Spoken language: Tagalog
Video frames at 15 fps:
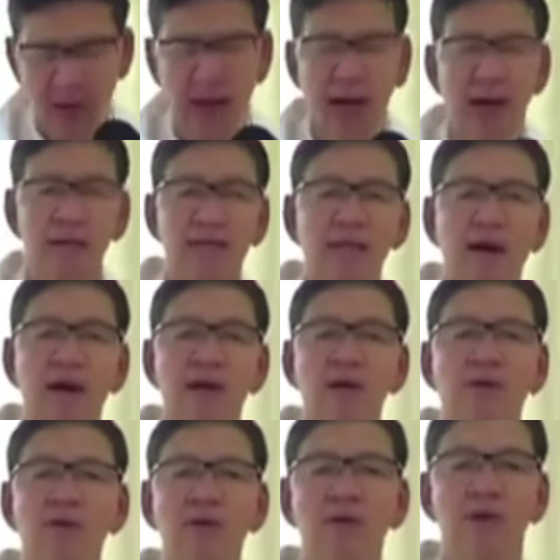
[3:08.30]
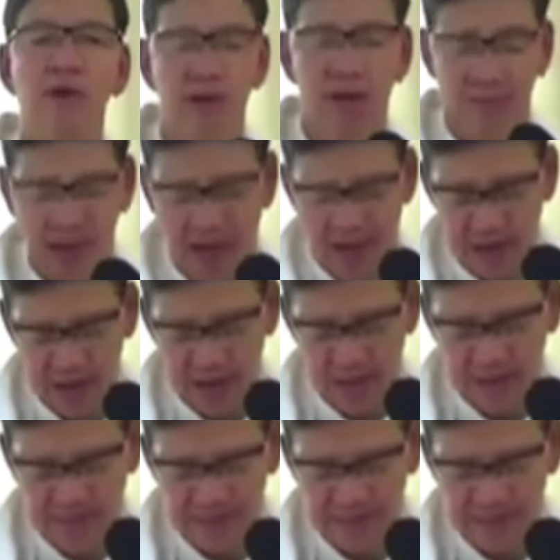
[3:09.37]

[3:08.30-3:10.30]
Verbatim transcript: ang tao na maayo.